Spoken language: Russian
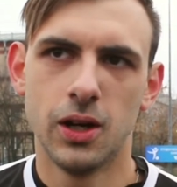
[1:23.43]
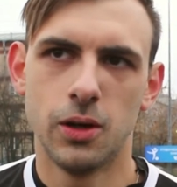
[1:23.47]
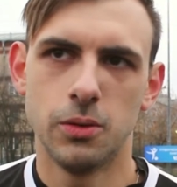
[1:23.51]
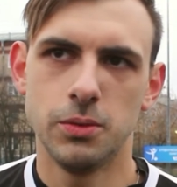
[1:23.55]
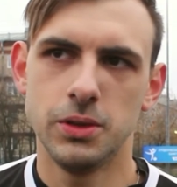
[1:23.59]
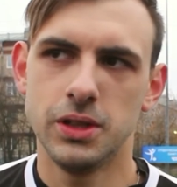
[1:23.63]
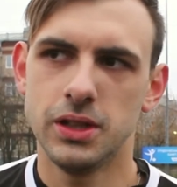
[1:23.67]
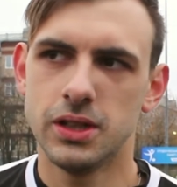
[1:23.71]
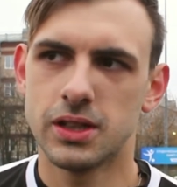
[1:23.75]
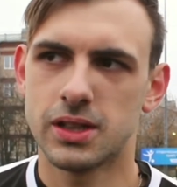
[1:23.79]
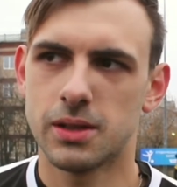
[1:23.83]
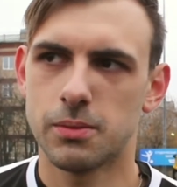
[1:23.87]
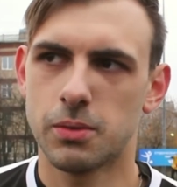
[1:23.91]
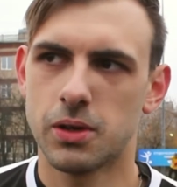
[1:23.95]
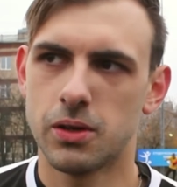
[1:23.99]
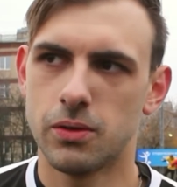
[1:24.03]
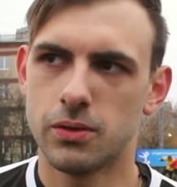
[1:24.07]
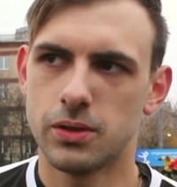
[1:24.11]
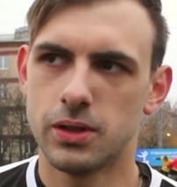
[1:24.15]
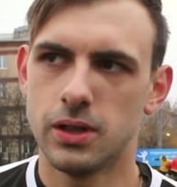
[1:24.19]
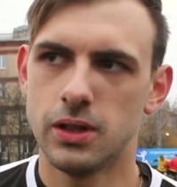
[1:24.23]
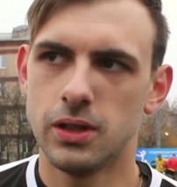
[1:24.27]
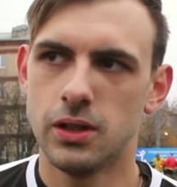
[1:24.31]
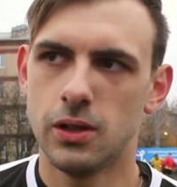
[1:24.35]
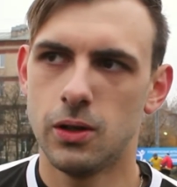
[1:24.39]
У меня нет там
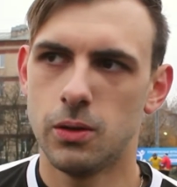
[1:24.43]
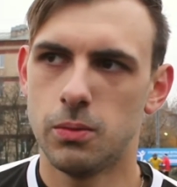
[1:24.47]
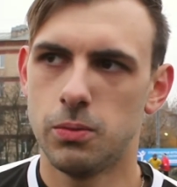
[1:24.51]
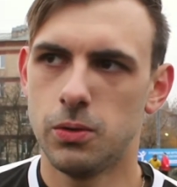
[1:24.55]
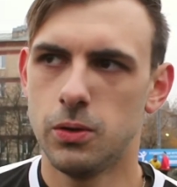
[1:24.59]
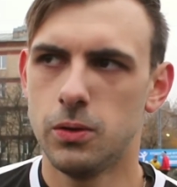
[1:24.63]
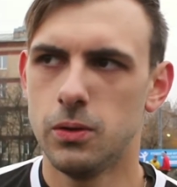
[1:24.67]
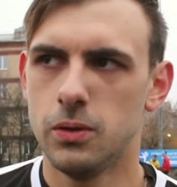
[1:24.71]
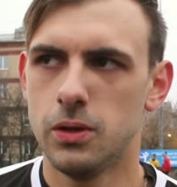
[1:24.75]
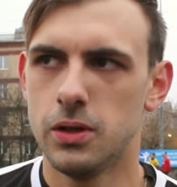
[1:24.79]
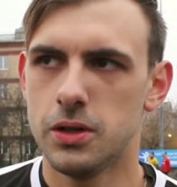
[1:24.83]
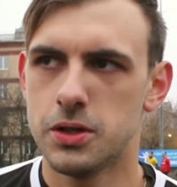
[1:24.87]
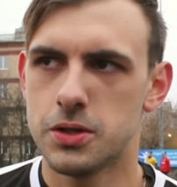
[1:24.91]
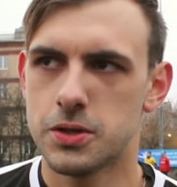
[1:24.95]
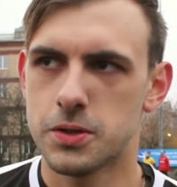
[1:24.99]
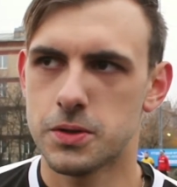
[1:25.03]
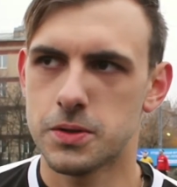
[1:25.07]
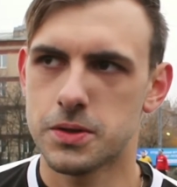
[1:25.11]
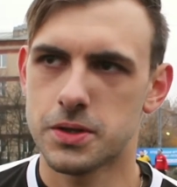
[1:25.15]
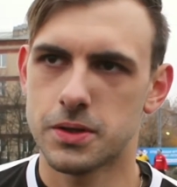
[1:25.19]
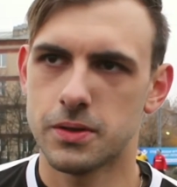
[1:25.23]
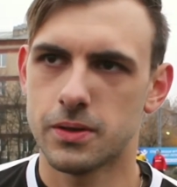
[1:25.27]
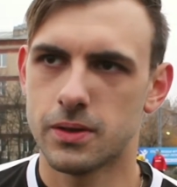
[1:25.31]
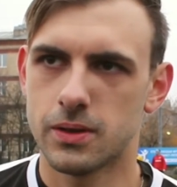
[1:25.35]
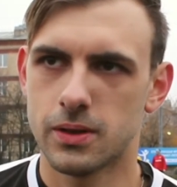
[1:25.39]
кого-то я не люблю или
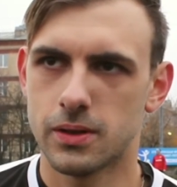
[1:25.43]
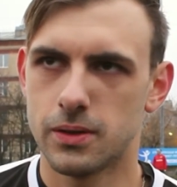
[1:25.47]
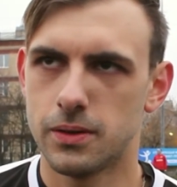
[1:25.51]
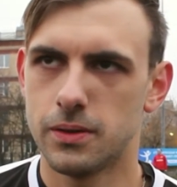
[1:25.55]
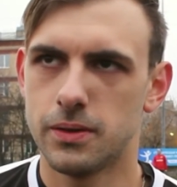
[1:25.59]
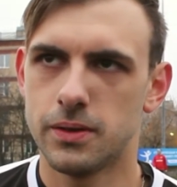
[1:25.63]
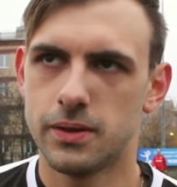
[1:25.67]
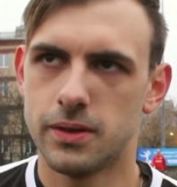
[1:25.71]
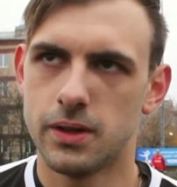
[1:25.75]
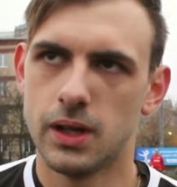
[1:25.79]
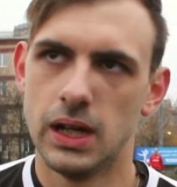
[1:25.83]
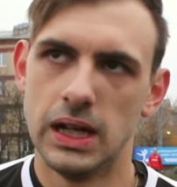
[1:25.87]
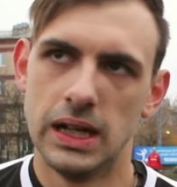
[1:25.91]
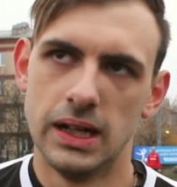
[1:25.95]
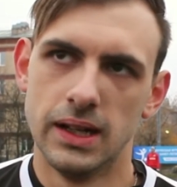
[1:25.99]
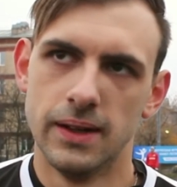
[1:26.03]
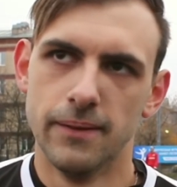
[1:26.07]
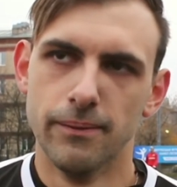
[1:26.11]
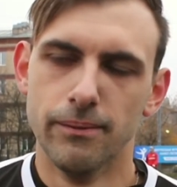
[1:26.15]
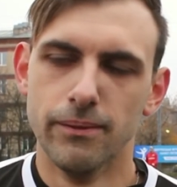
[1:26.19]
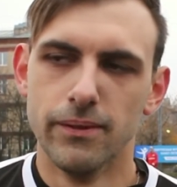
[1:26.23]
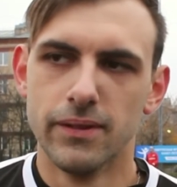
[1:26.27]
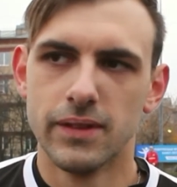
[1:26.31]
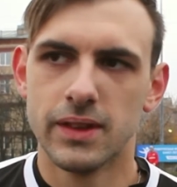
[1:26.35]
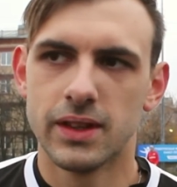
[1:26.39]
еще что-то. То есть
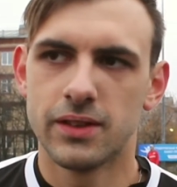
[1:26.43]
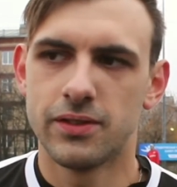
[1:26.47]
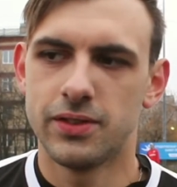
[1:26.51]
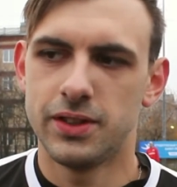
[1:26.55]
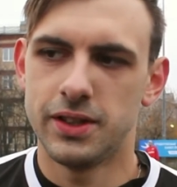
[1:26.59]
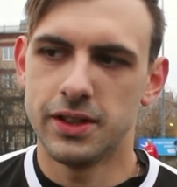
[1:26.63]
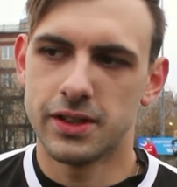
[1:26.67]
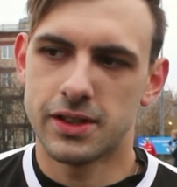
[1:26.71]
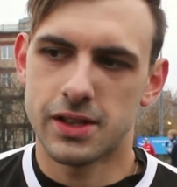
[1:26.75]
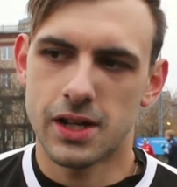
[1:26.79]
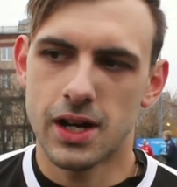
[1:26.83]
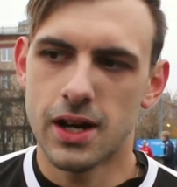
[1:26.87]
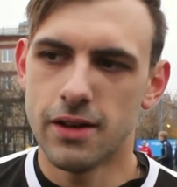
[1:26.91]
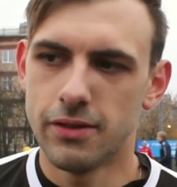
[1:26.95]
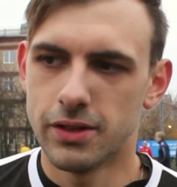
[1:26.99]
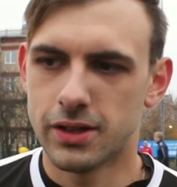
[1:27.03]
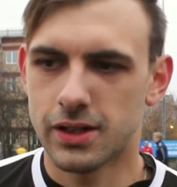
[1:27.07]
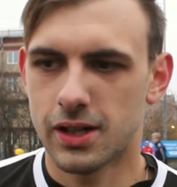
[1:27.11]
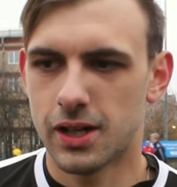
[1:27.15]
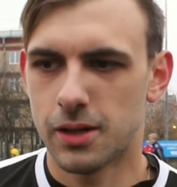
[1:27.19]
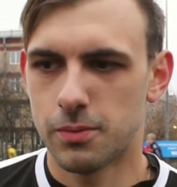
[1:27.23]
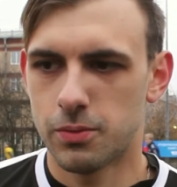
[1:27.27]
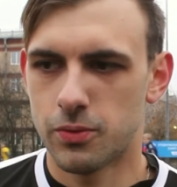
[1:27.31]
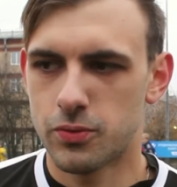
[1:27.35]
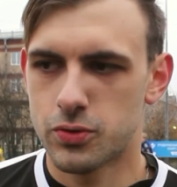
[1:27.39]
все
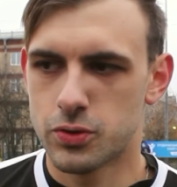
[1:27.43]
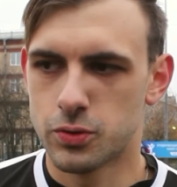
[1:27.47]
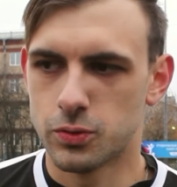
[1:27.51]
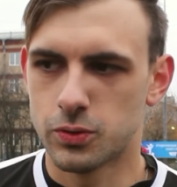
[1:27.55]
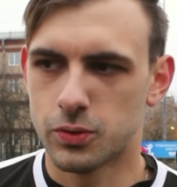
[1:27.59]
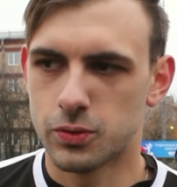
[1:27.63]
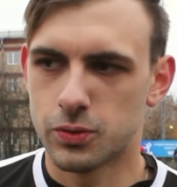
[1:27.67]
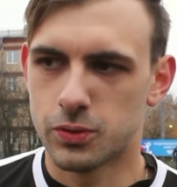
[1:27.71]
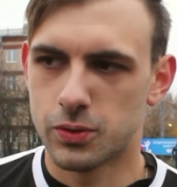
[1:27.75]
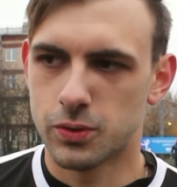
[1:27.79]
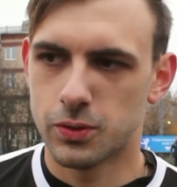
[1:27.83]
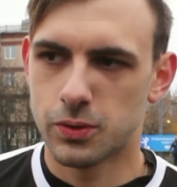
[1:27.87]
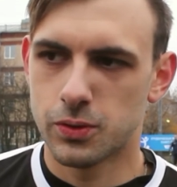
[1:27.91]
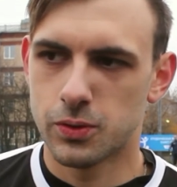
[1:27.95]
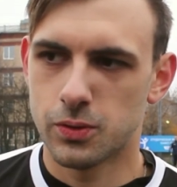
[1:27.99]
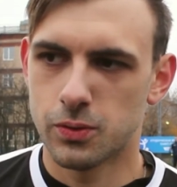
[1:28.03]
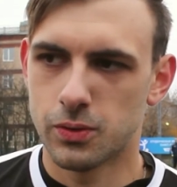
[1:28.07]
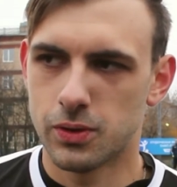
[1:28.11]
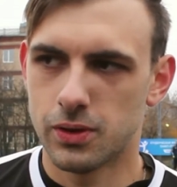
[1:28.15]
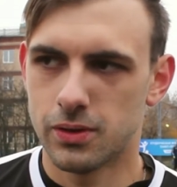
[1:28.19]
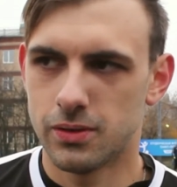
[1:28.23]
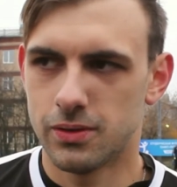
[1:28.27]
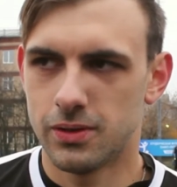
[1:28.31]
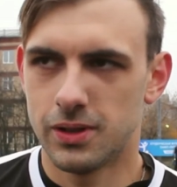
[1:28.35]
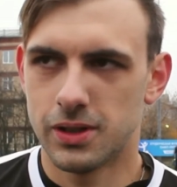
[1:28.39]
травят как бы в шутку друг
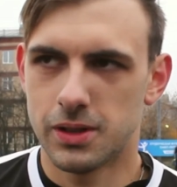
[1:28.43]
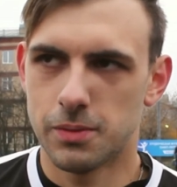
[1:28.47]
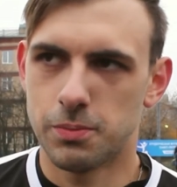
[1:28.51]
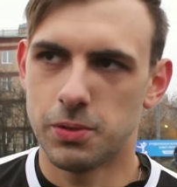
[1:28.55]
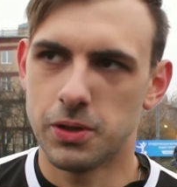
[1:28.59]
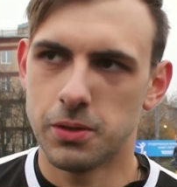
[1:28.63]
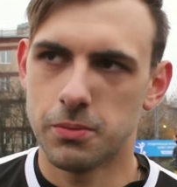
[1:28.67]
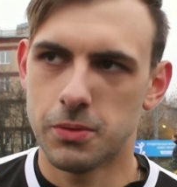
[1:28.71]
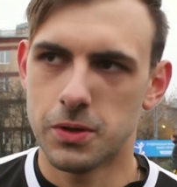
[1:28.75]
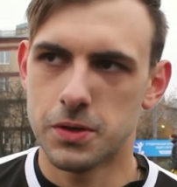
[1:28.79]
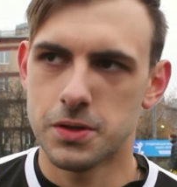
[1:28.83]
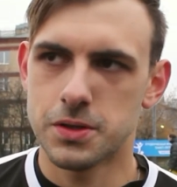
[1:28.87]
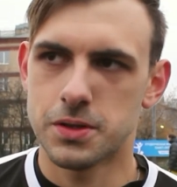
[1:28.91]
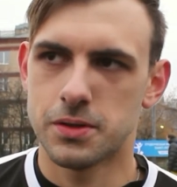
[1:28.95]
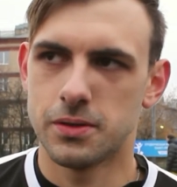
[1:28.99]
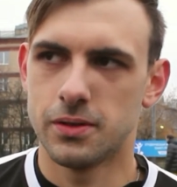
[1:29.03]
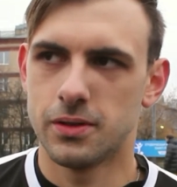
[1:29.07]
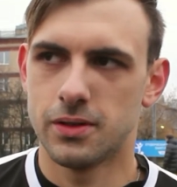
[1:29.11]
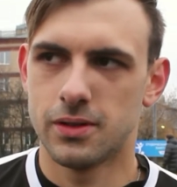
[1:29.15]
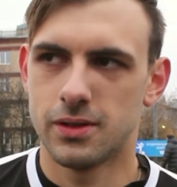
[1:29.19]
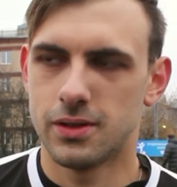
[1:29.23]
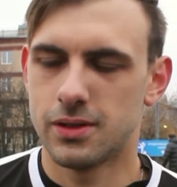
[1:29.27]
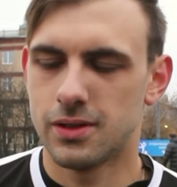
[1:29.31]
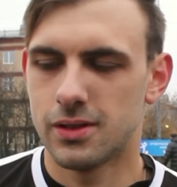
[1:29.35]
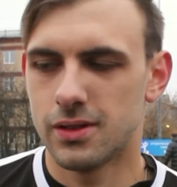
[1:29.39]
друга. Это понимаешь, что
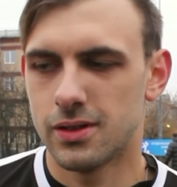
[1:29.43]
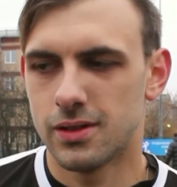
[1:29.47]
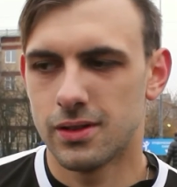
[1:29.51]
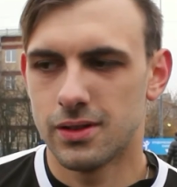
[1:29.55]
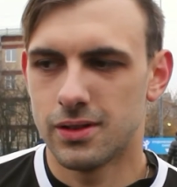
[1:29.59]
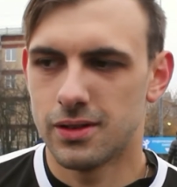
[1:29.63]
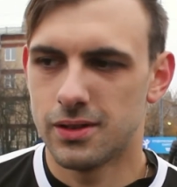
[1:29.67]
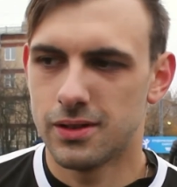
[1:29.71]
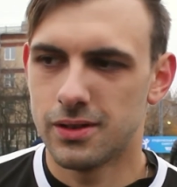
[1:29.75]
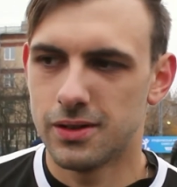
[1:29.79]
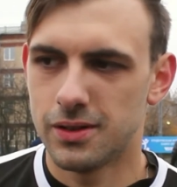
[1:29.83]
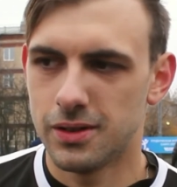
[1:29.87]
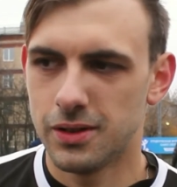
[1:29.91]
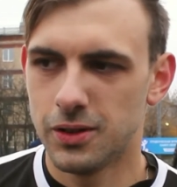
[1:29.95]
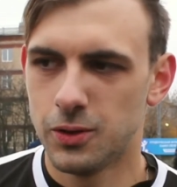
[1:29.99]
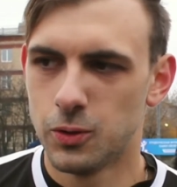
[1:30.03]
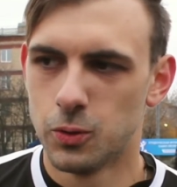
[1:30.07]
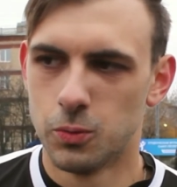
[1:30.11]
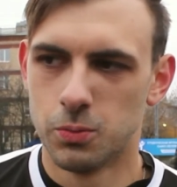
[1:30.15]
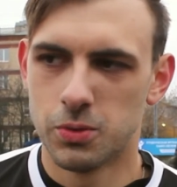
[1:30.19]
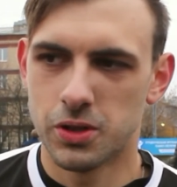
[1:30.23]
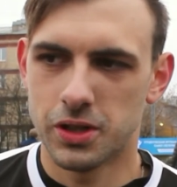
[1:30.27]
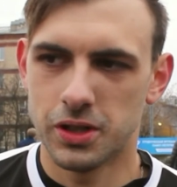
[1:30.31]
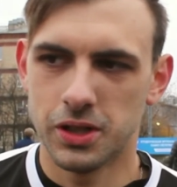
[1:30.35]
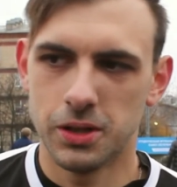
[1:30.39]
это
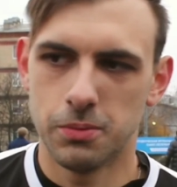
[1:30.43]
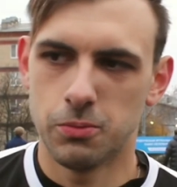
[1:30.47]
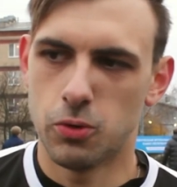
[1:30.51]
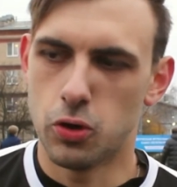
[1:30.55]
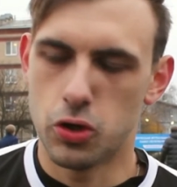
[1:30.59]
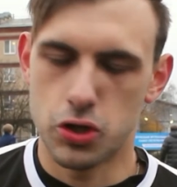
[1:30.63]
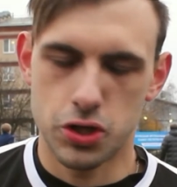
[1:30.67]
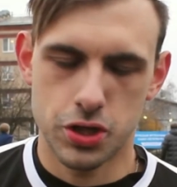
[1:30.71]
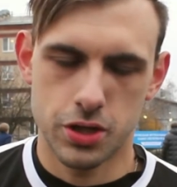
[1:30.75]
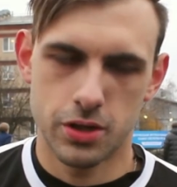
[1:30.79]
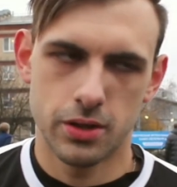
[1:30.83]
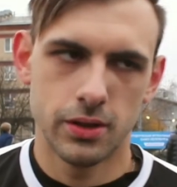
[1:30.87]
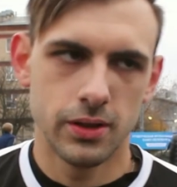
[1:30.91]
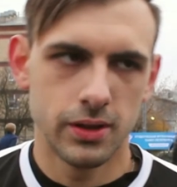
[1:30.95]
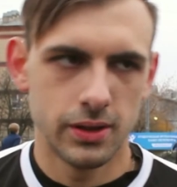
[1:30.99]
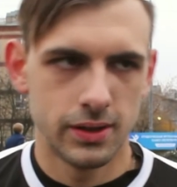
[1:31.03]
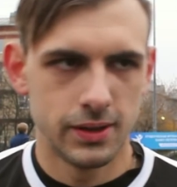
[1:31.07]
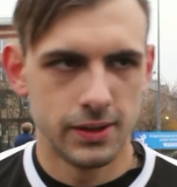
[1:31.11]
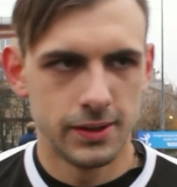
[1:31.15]
юмор и не больше.